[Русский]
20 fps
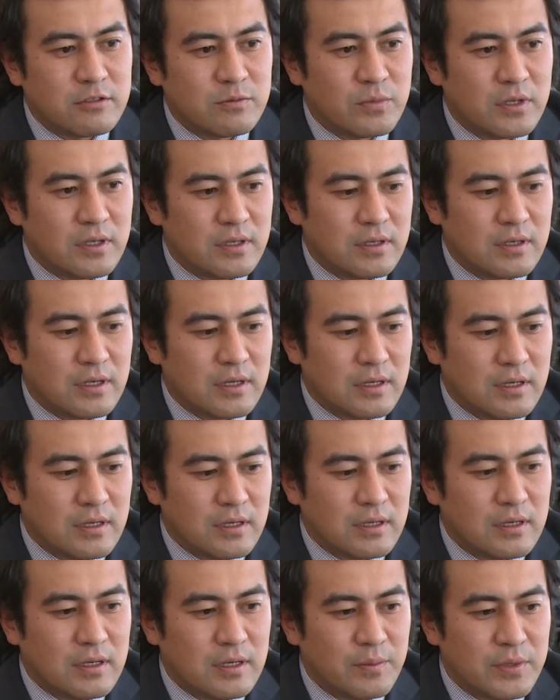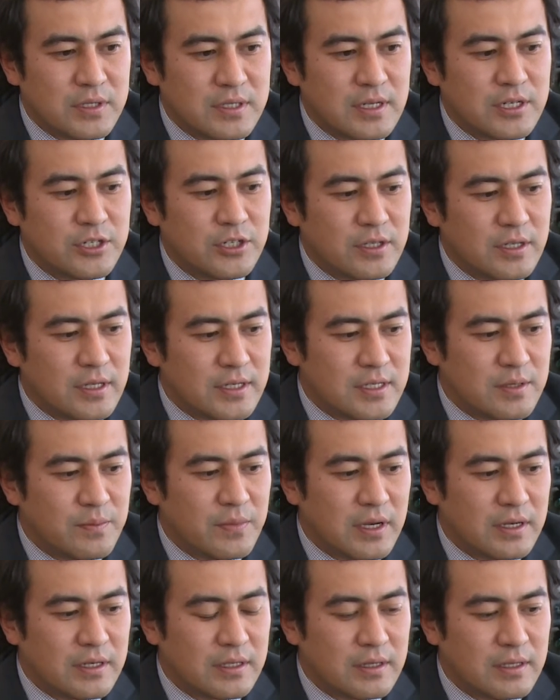бы обозначить для
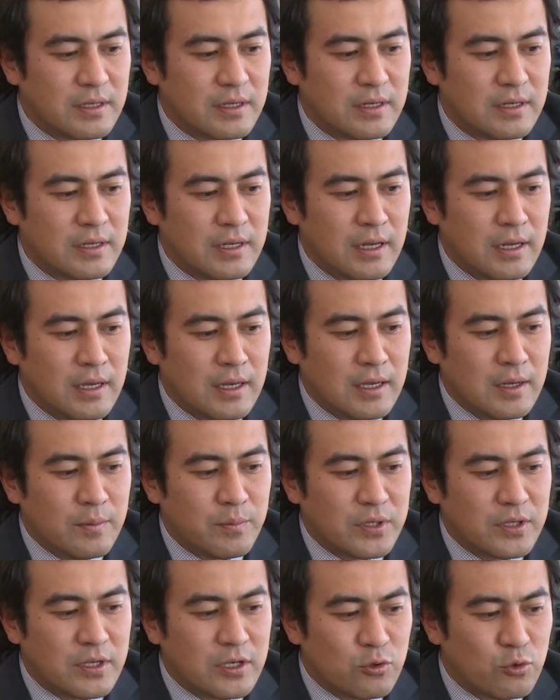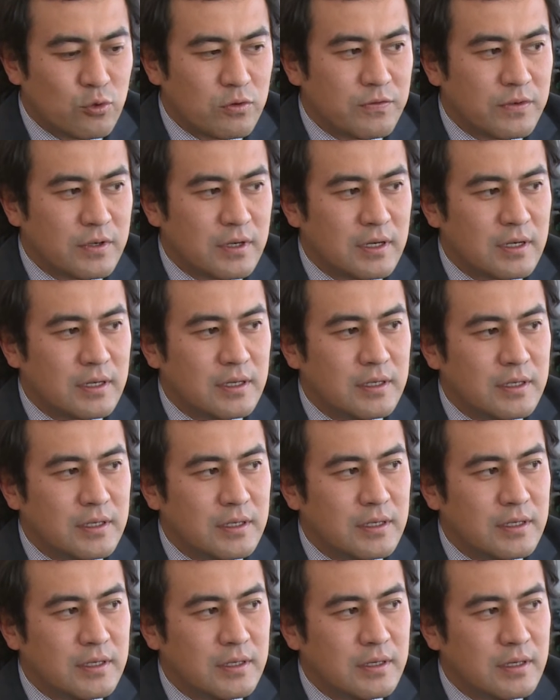себя, это подготовка
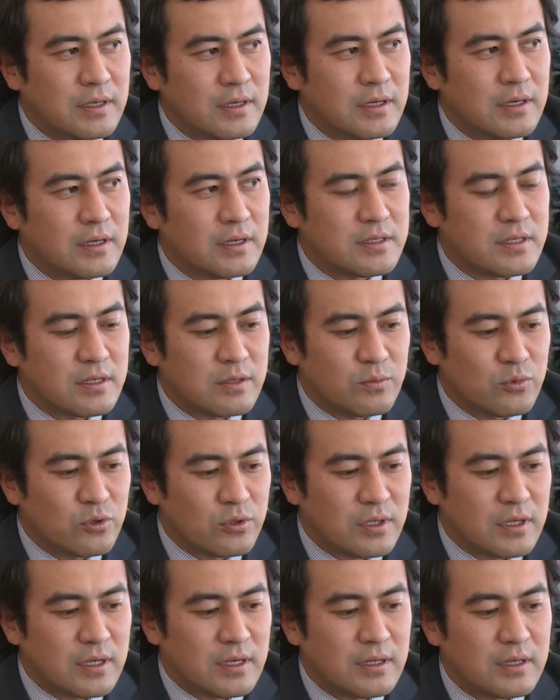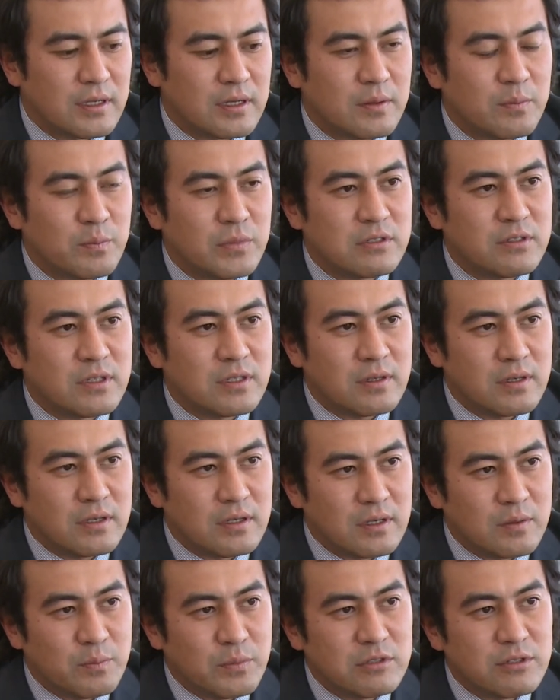и разработка
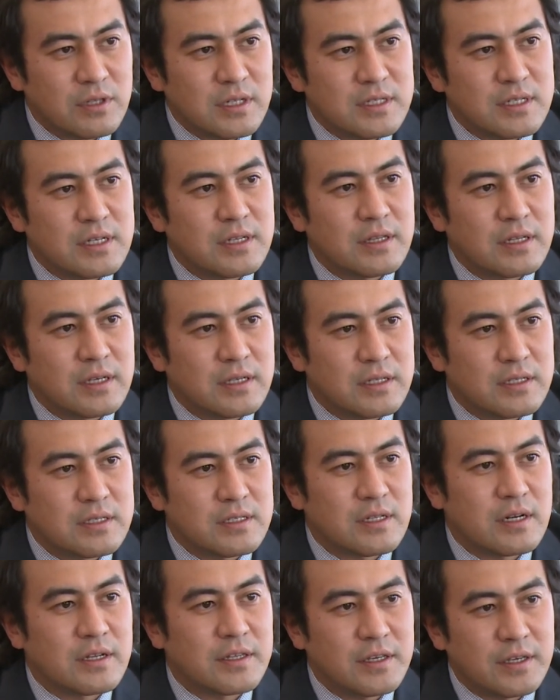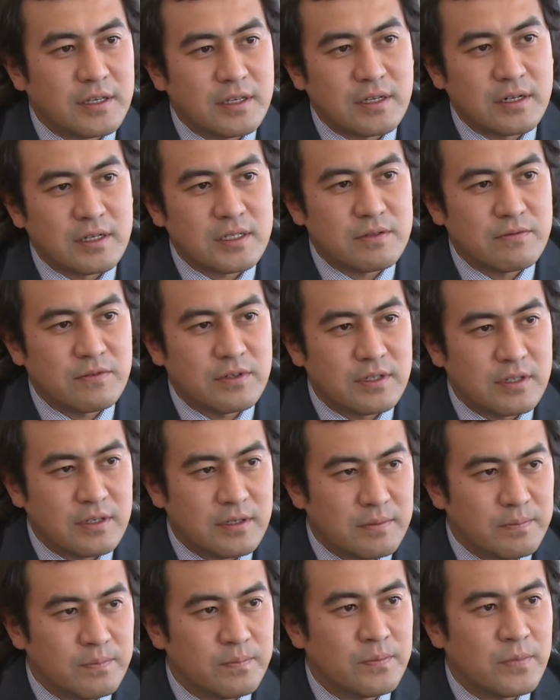э, полноценной стратегии
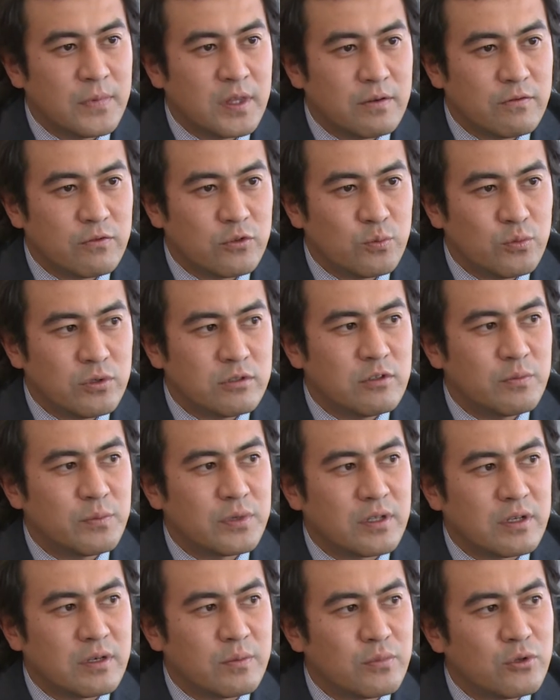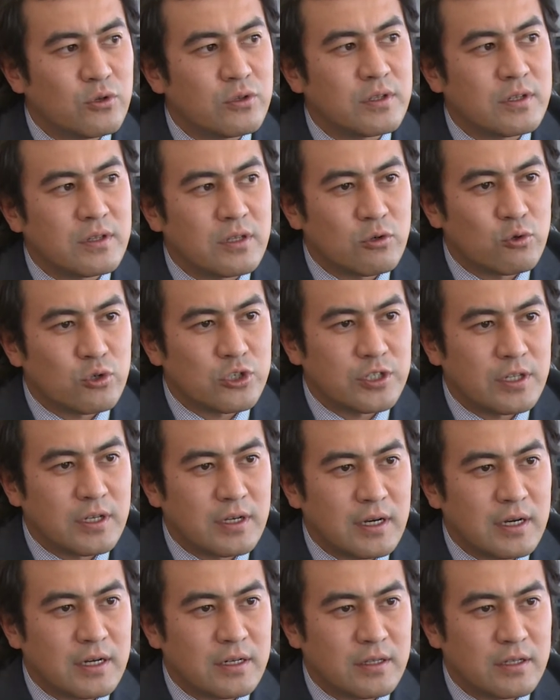развития футбола, подкрепленной дорожной
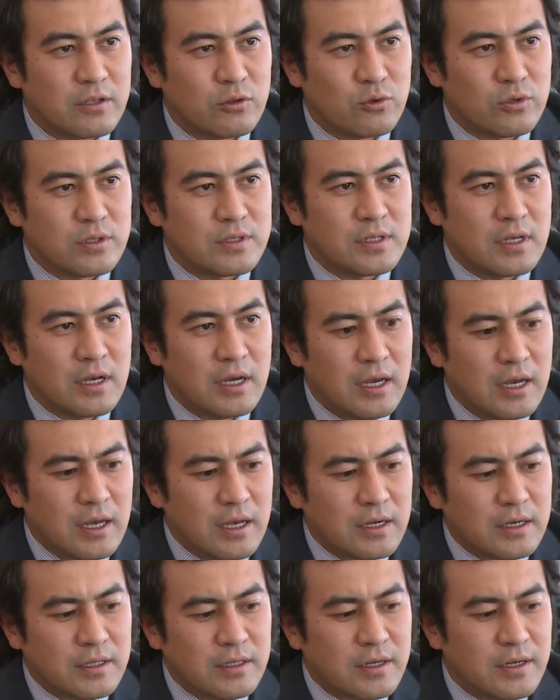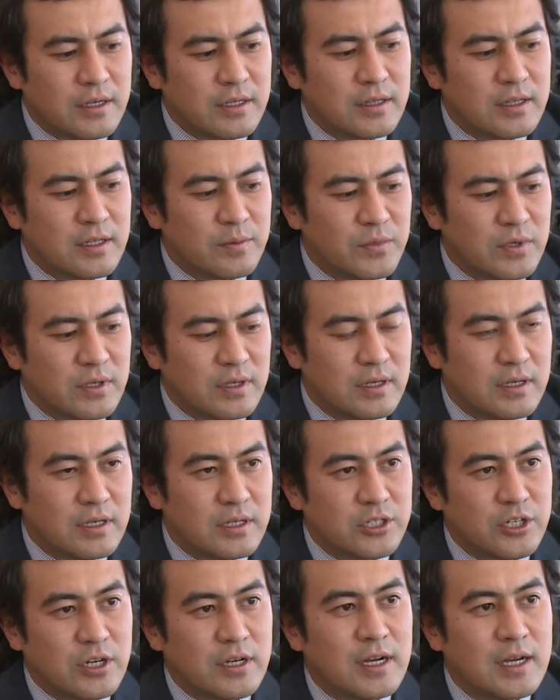карты, то есть конкретными
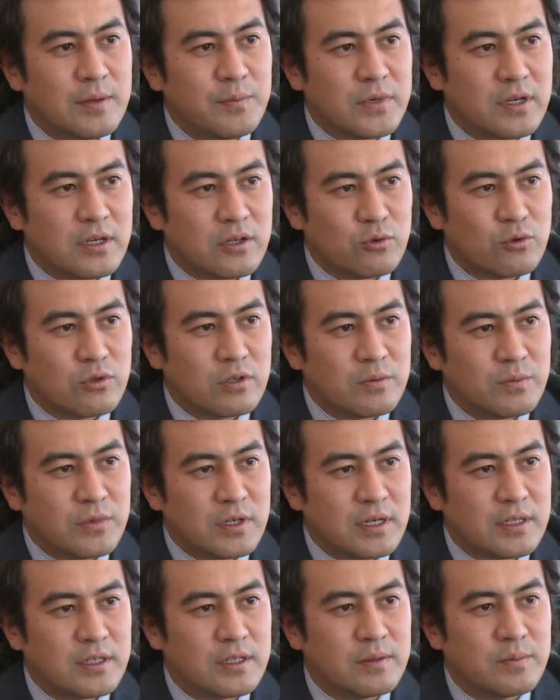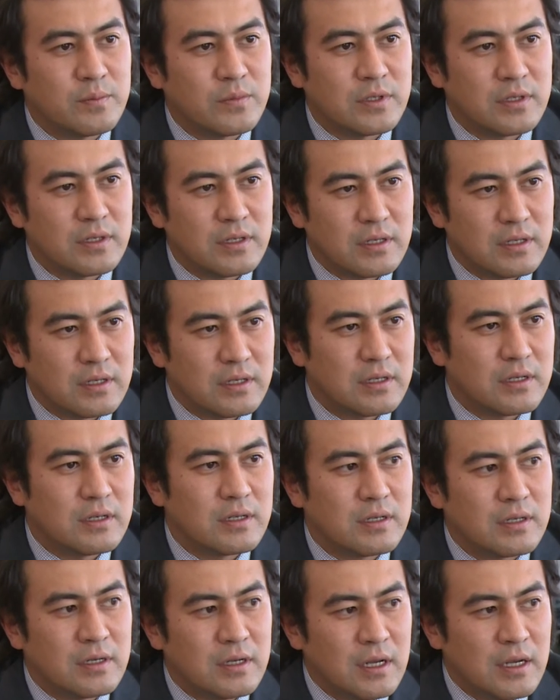шагами, которые мы хотим
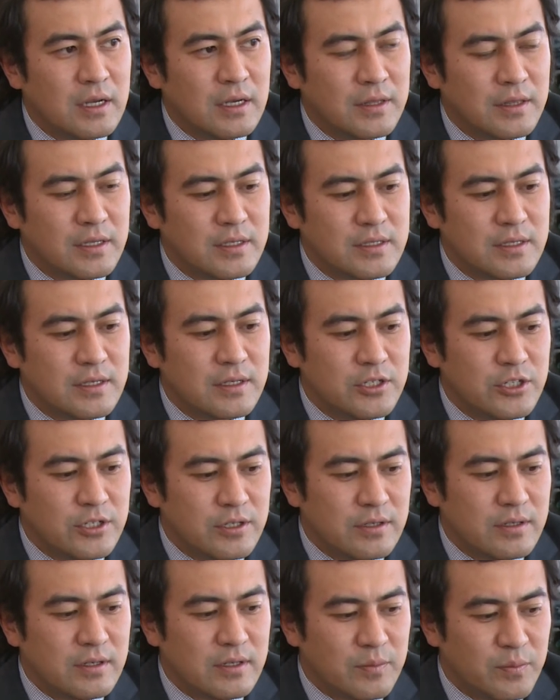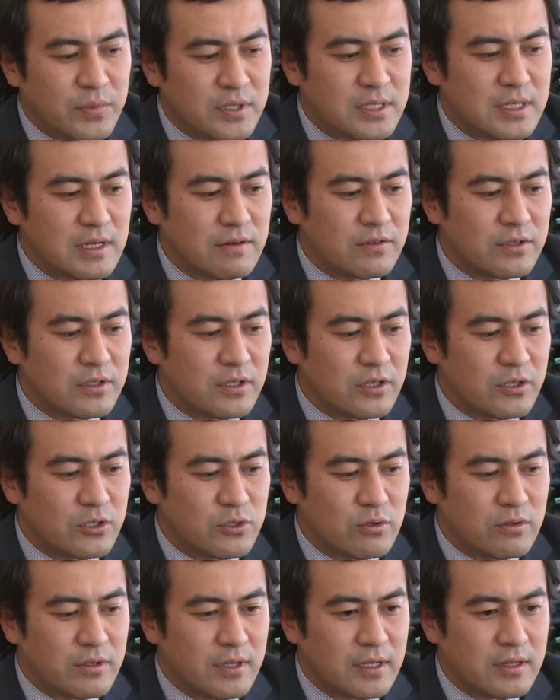э, достичь э, поставленных
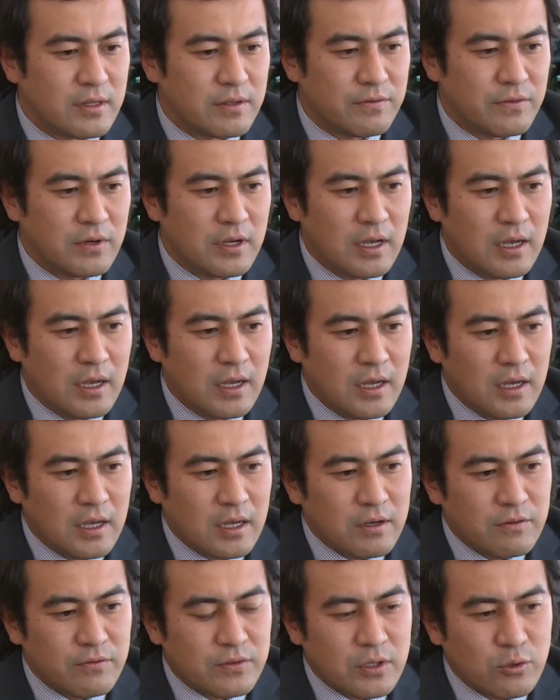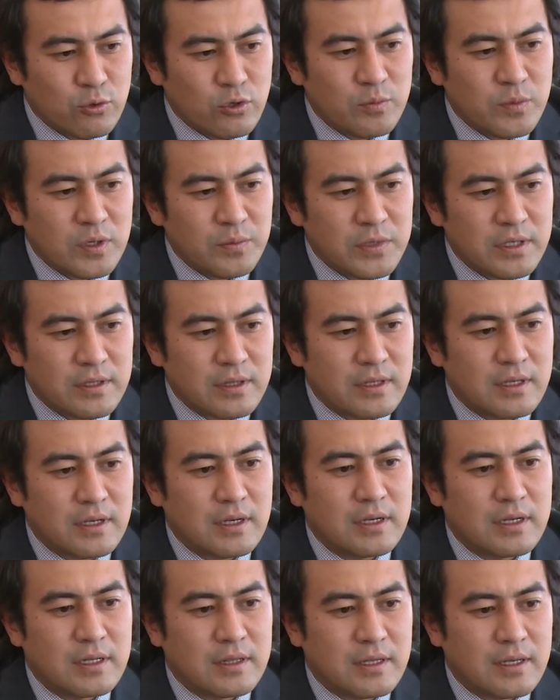результатов. Второй момент –
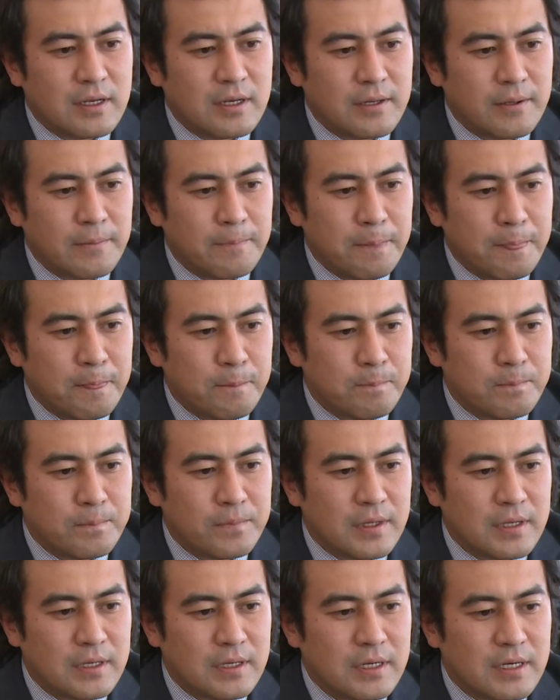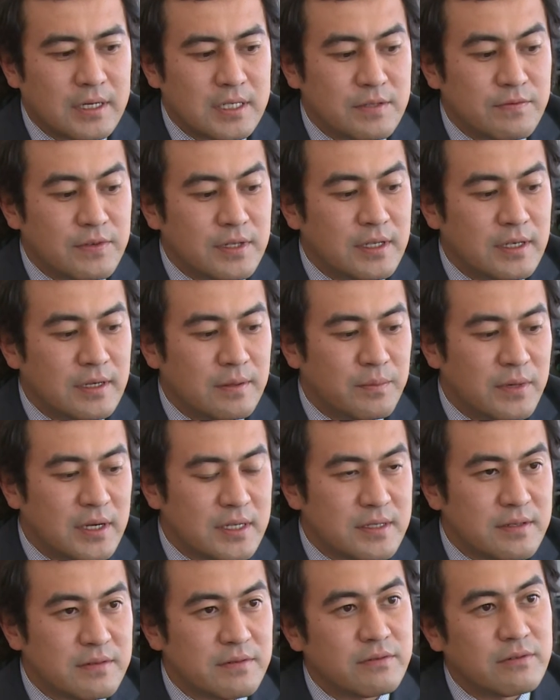это развитие
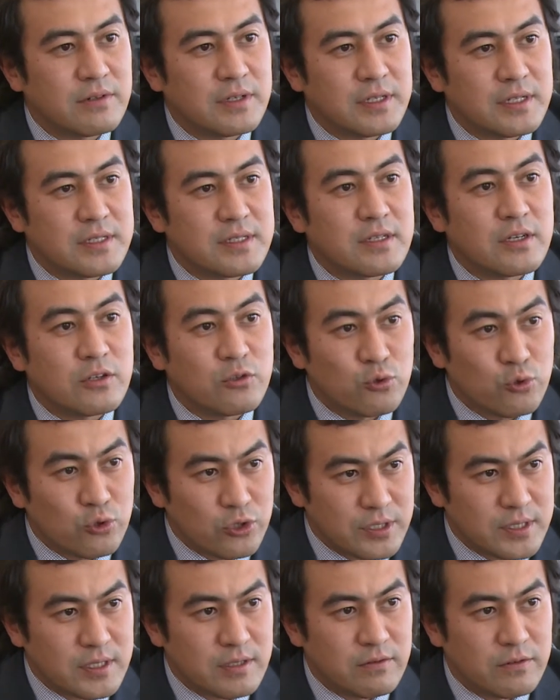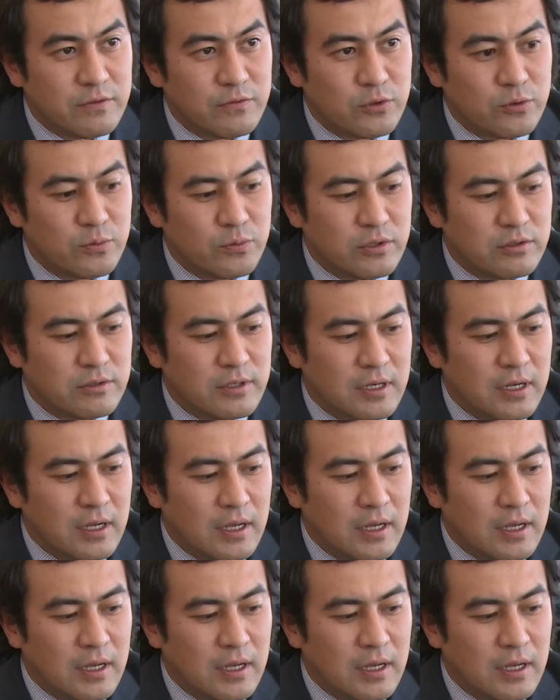массового и детско-юношеского футбола.